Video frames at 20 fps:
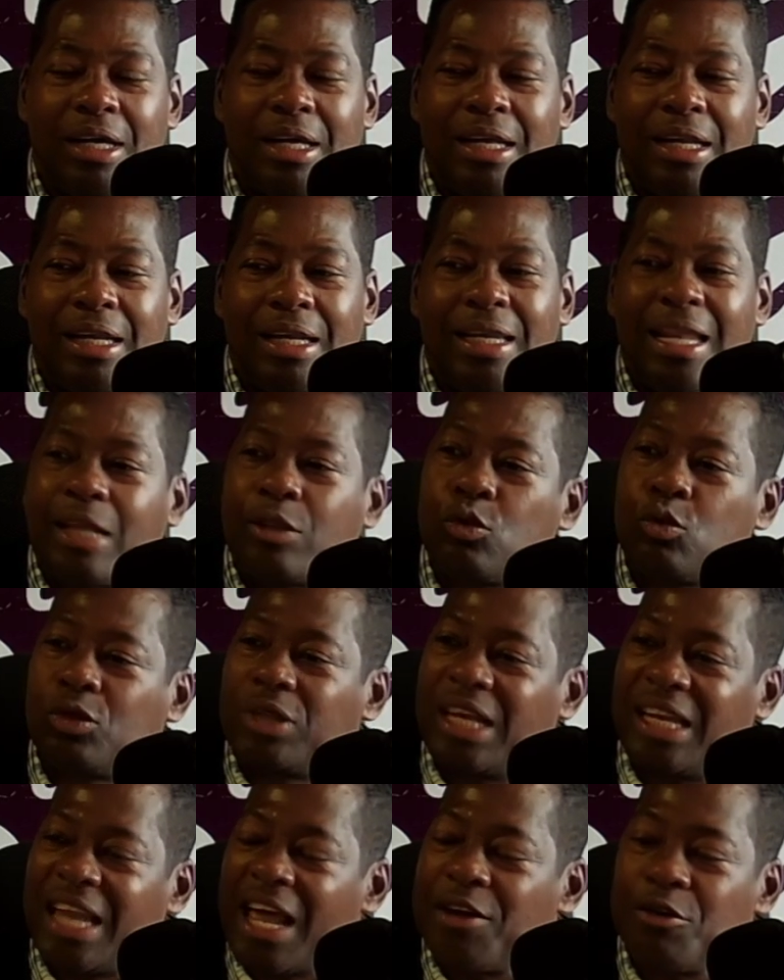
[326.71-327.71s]
la
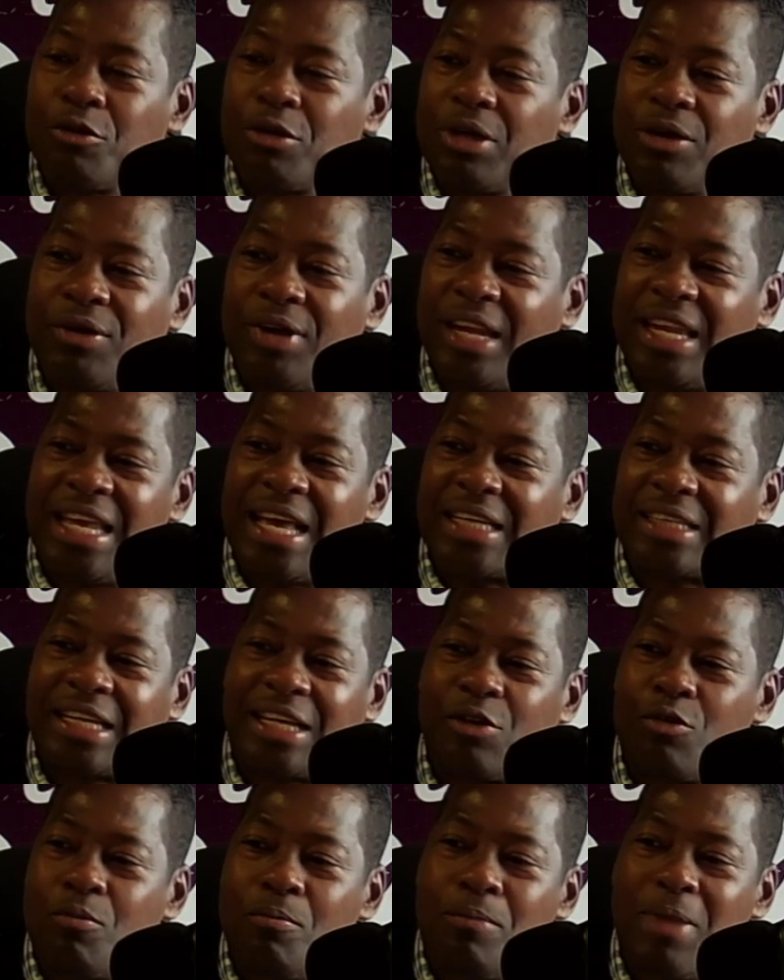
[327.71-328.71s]
tutela no debería ser
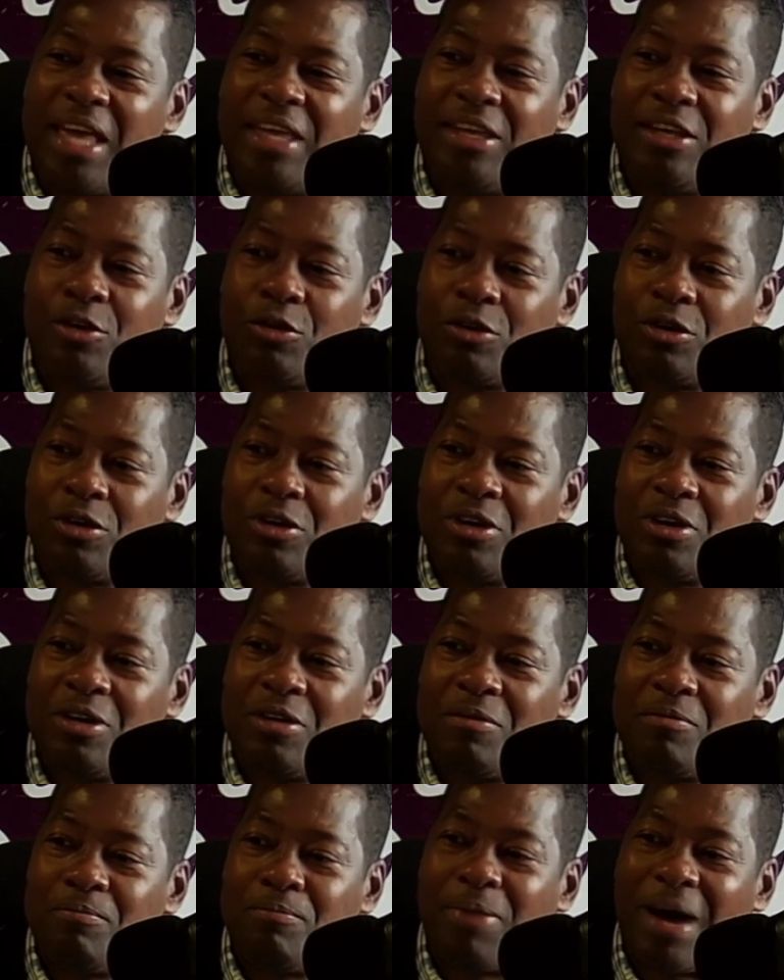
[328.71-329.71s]
un medio
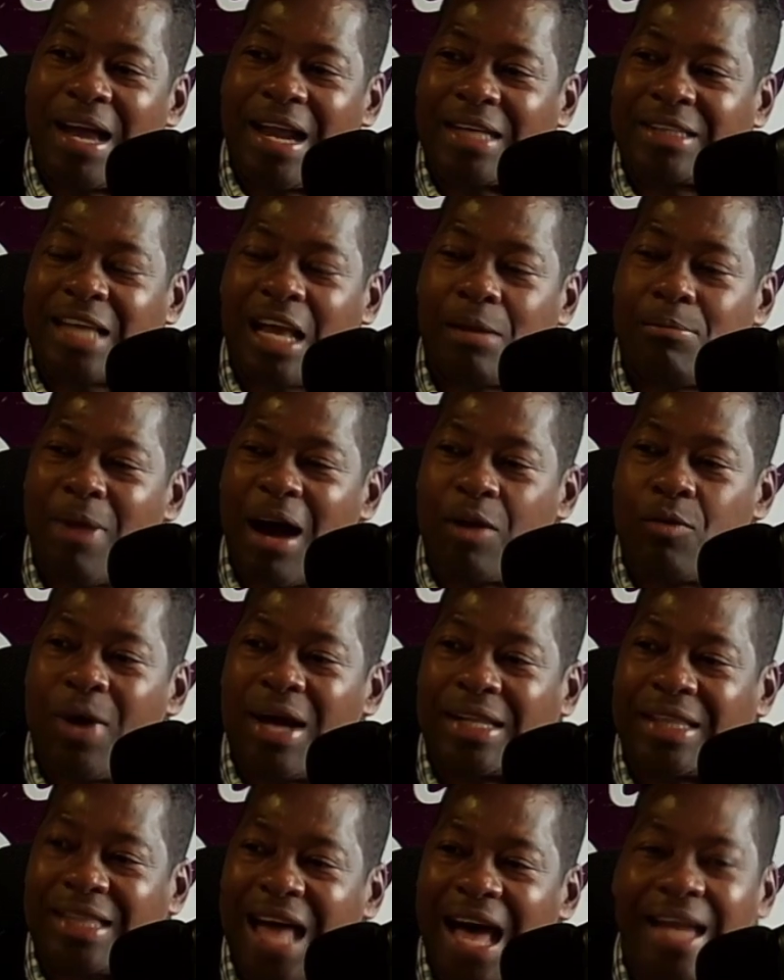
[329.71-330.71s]
para
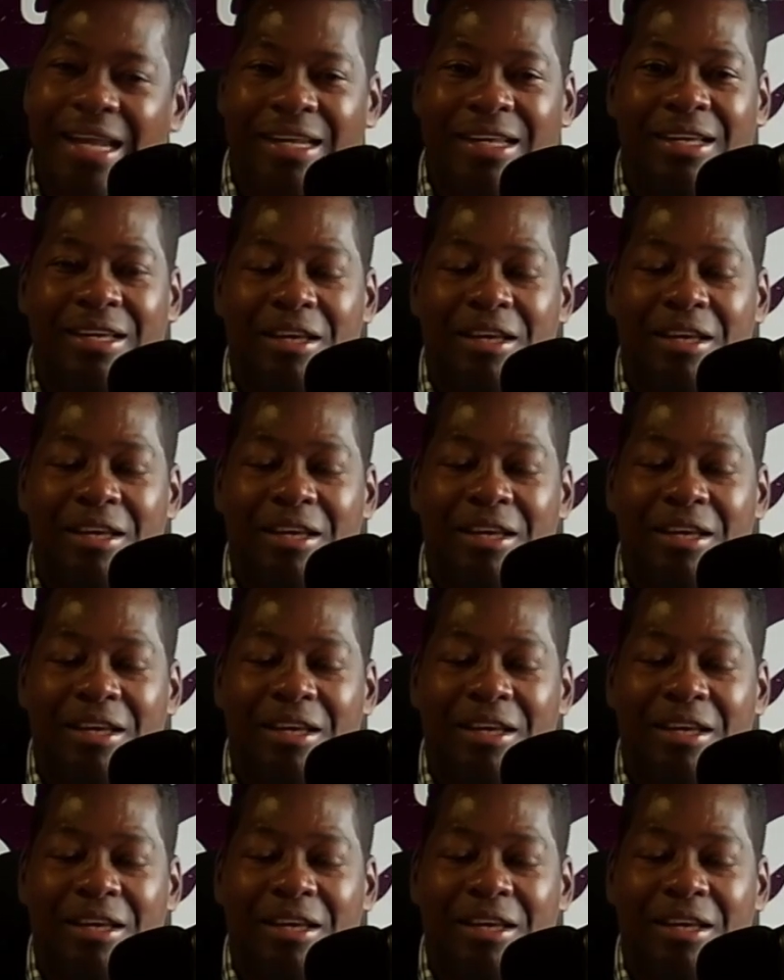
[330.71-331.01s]
salvaguardar,